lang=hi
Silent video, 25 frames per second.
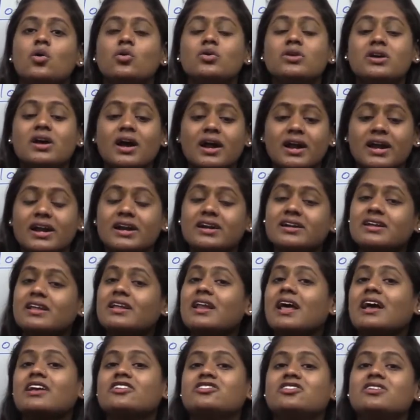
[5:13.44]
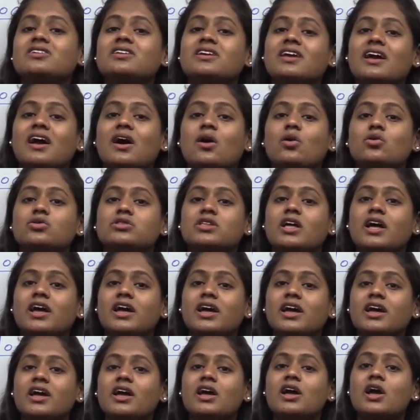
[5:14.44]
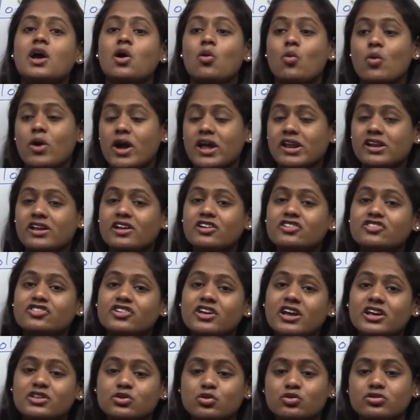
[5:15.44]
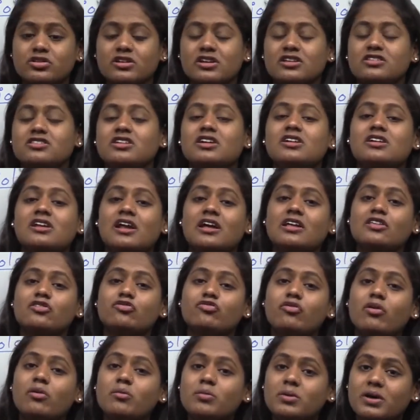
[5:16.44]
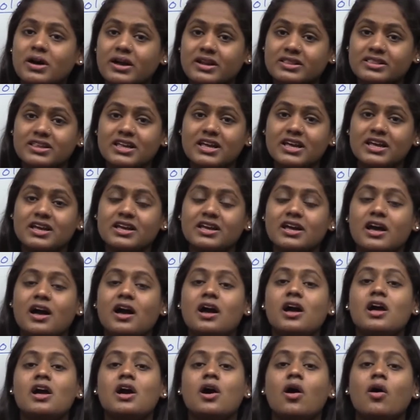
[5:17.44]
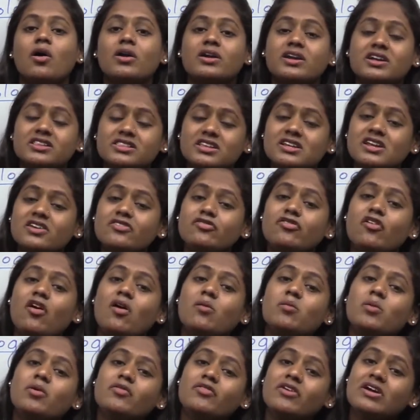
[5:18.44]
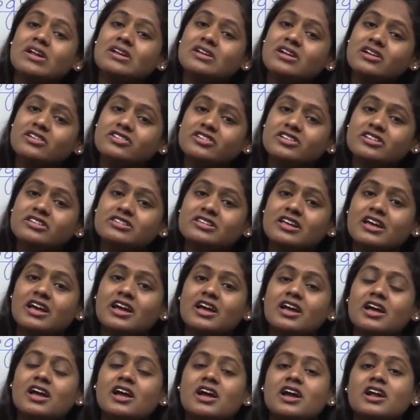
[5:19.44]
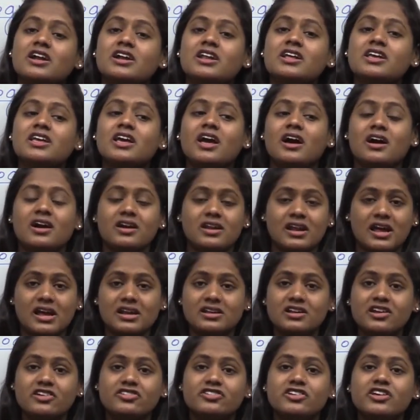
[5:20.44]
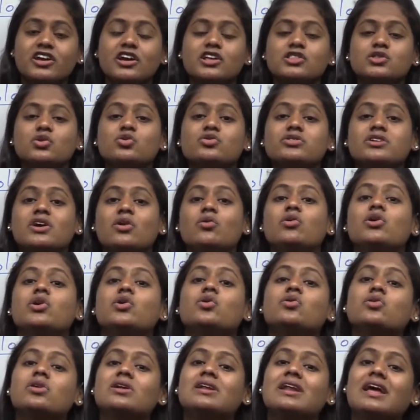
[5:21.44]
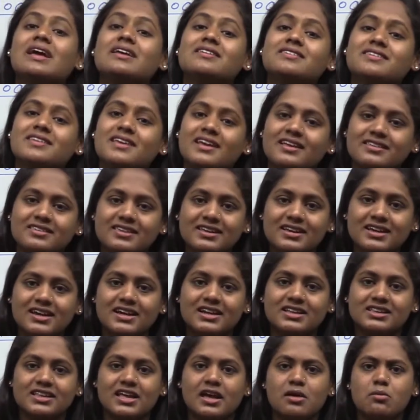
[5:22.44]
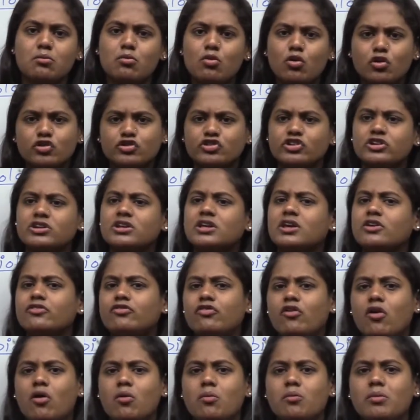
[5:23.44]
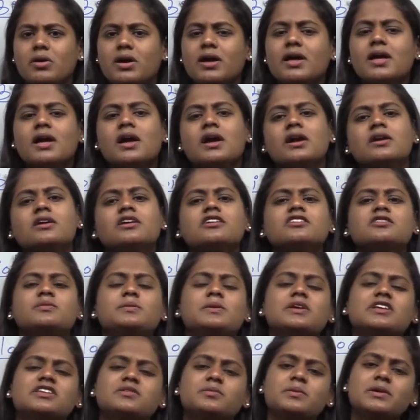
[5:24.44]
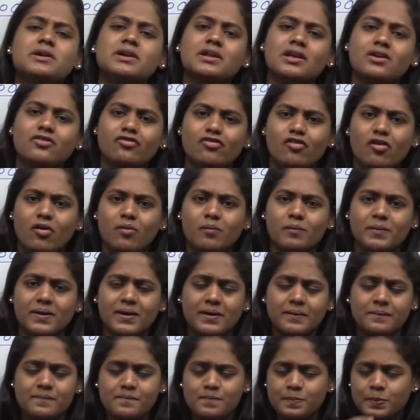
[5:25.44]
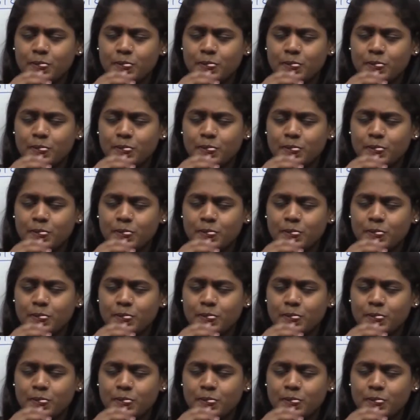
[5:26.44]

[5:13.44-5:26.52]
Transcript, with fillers: उनका इंटरेक्शन क्या होता है वो एनर्जी एक दूसरे से ट्रांसफॉर्म करते हैं क्या और कितने फॉर्म ऑफ एनर्जीज हैं ठीक है अगर एनर्जी है तो उसको यूटिलाइज कैसे करते हैं मोशन के फॉर्म में डिस्प्लेसमेंट के फॉर्म में